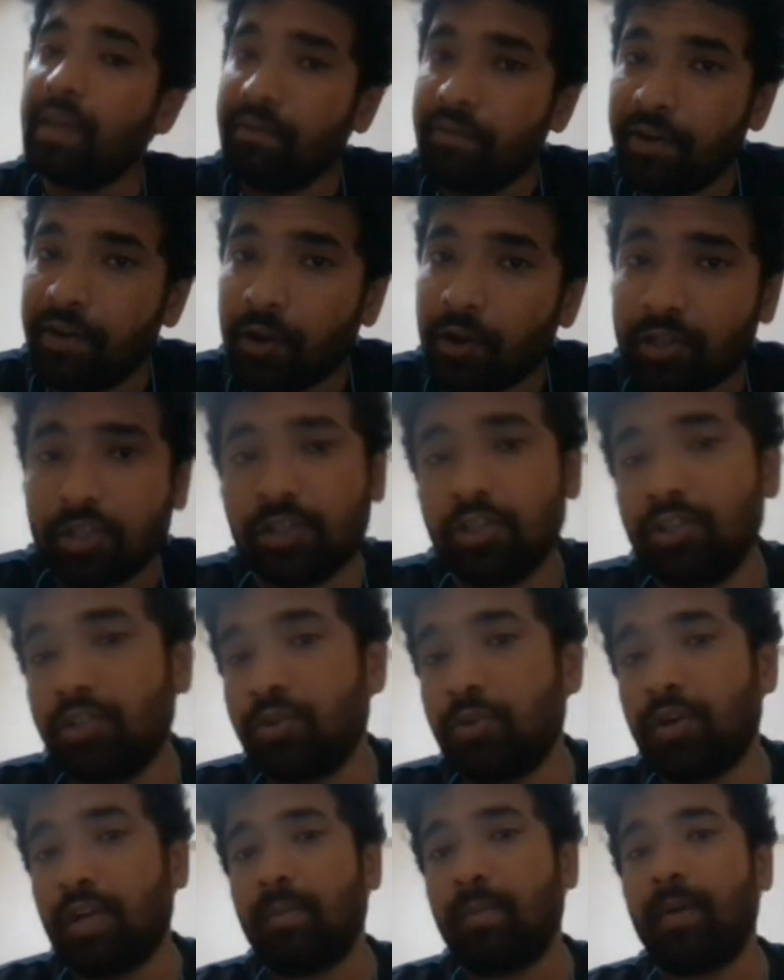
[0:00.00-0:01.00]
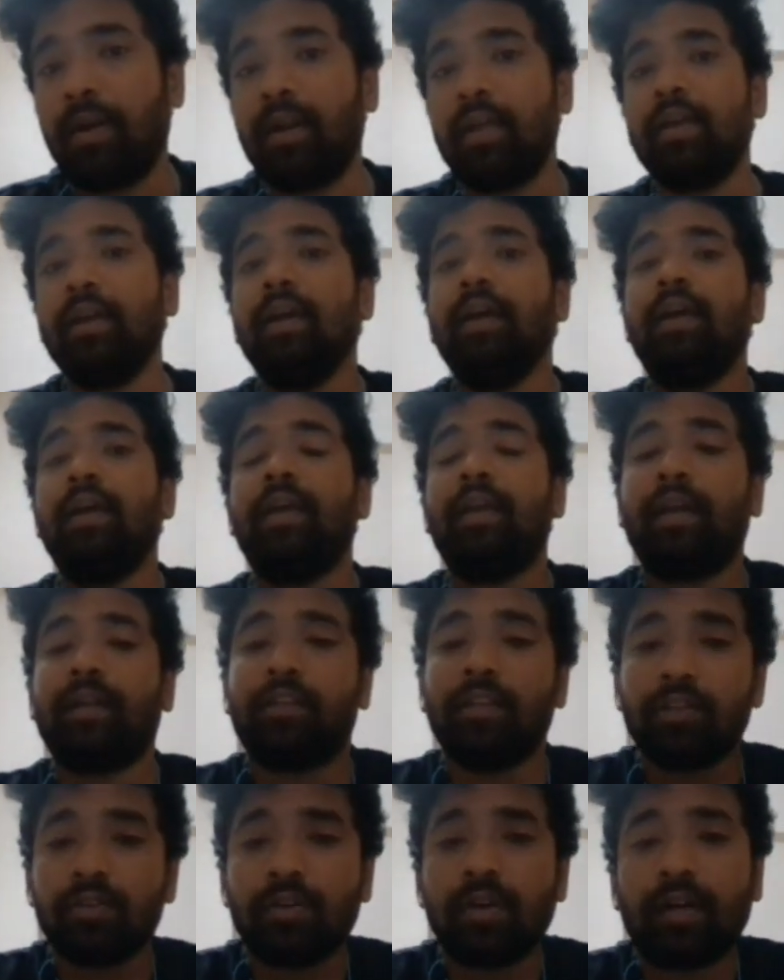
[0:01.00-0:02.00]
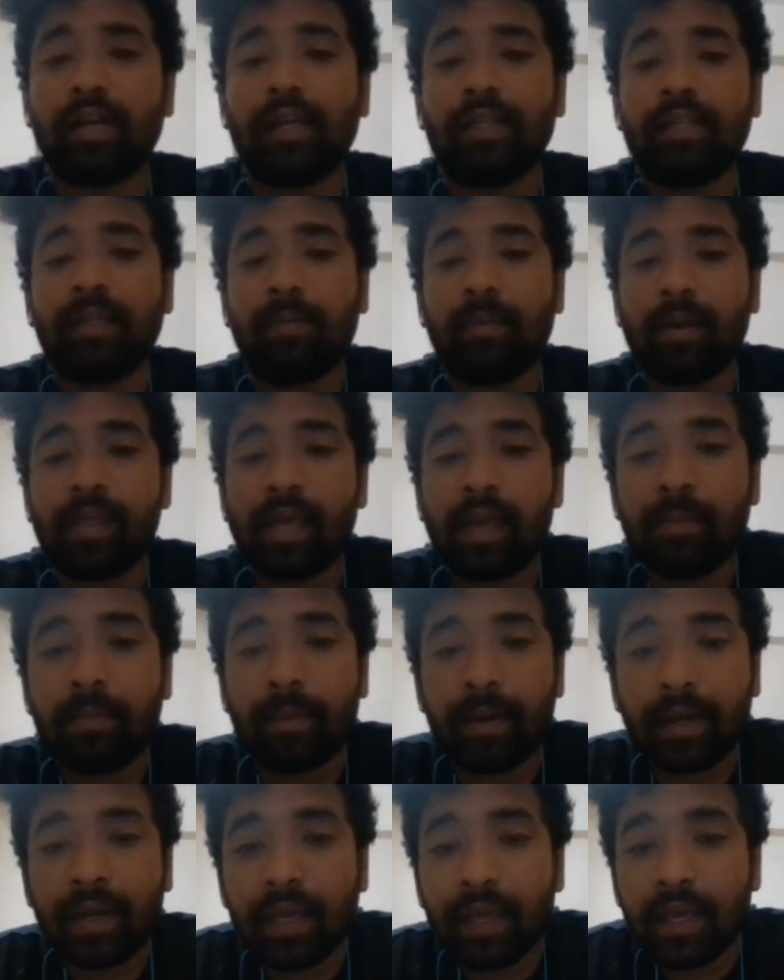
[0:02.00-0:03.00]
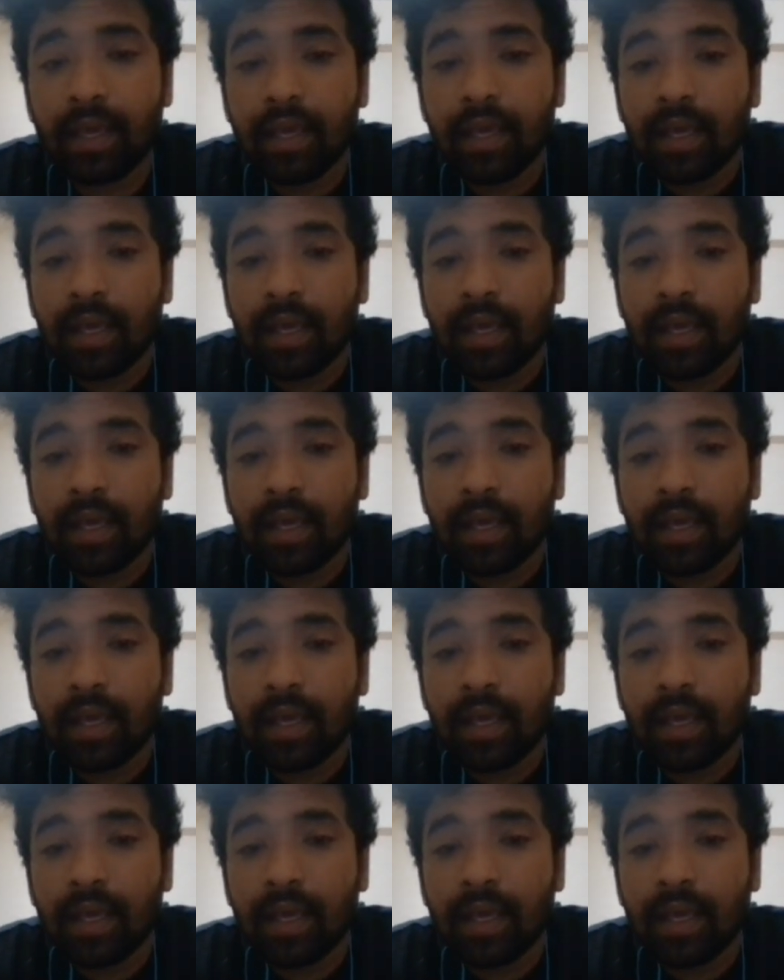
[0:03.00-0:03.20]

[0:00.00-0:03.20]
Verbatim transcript: ఈ వీడియోలో చర్చించుకుంటామండి ఇక్కడ తీసుకున్నట్లయితే మనకి ఏమంటే